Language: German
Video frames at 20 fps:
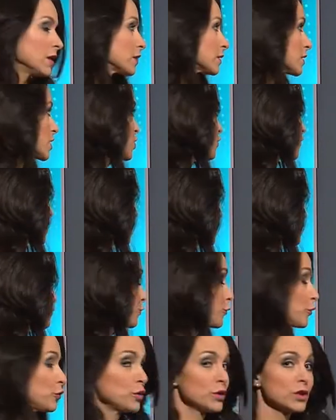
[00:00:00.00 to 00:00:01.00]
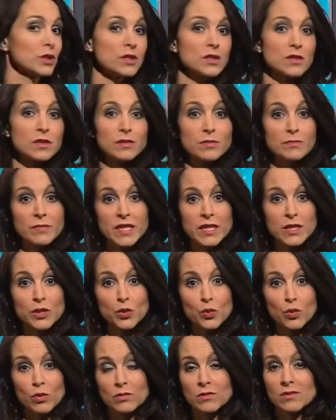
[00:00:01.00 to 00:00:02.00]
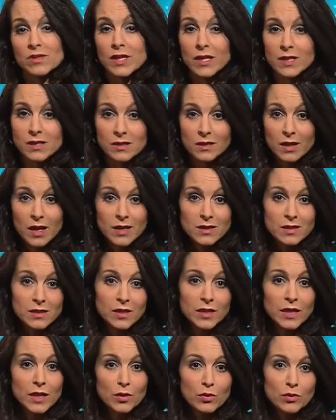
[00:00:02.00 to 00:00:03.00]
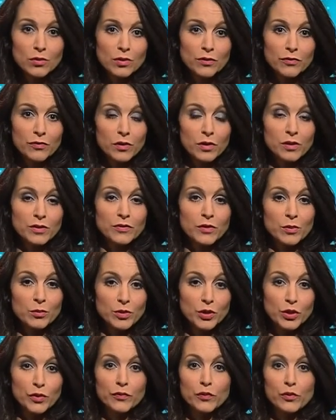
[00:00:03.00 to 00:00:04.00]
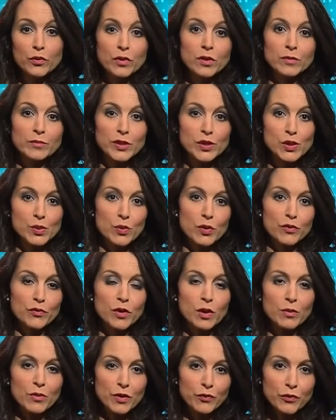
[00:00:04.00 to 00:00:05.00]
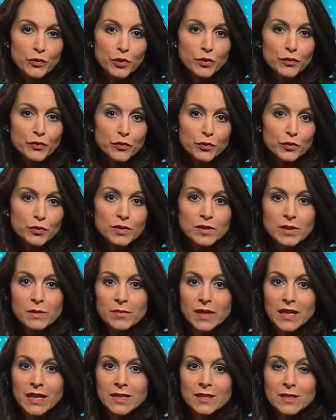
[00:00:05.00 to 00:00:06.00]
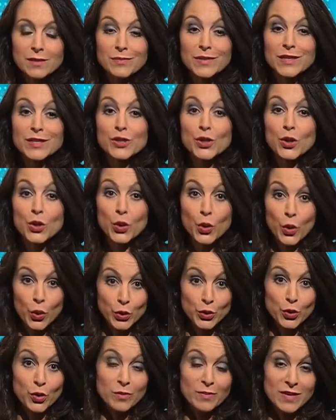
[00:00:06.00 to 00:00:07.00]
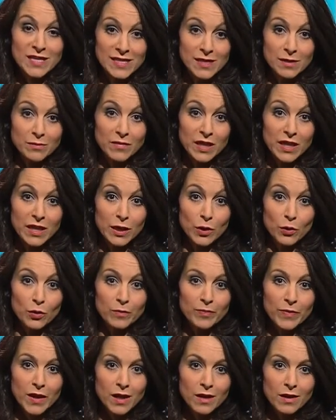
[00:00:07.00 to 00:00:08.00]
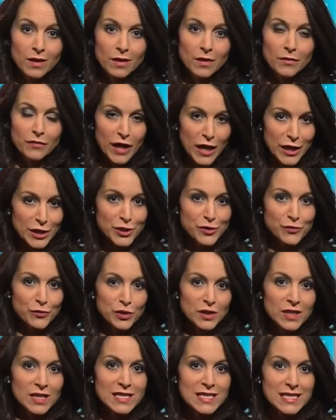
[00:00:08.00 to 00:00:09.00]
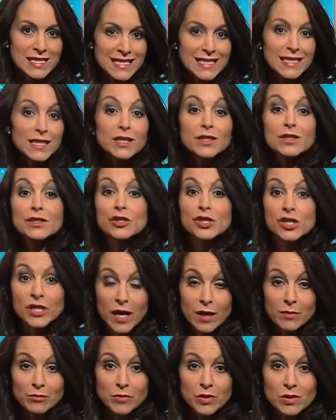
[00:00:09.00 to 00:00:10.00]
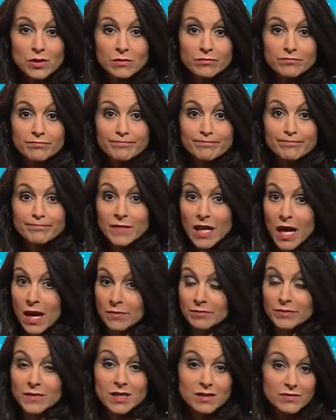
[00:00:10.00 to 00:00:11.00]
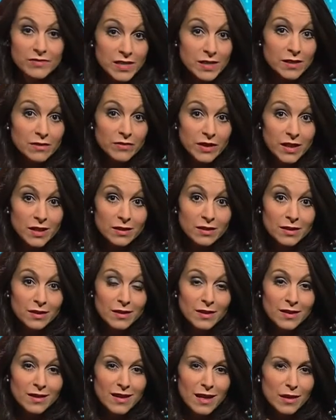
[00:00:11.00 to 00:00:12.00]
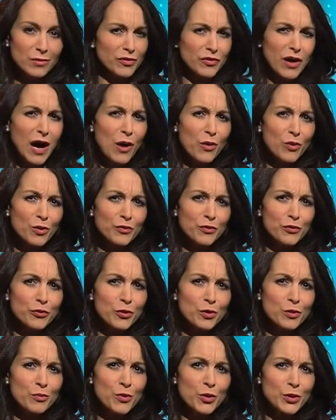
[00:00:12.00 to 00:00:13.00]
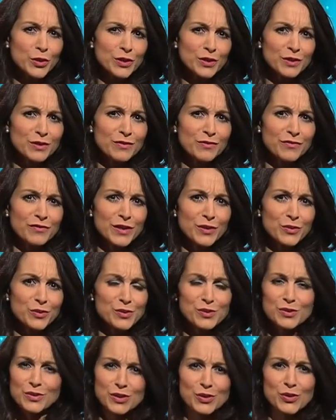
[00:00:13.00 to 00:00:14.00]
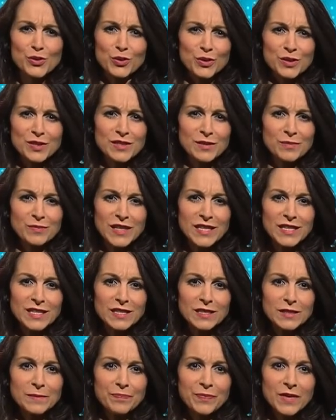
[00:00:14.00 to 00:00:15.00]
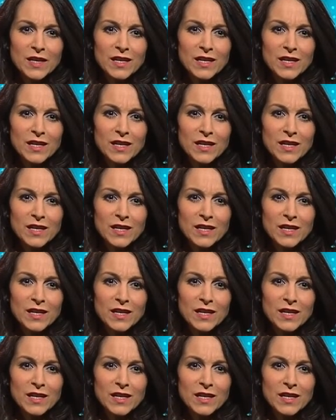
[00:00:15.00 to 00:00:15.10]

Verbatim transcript: Das Schwein führt mit rund 36 Kilo, gefolgt vom Geflügel mit 12,5 und dem Rind mit 9,7 Kilo. Fleisch, für das Tiere sterben müssen. Ja, das wissen wir, aber vor Augen führen möchten wir uns das trotzdem nicht.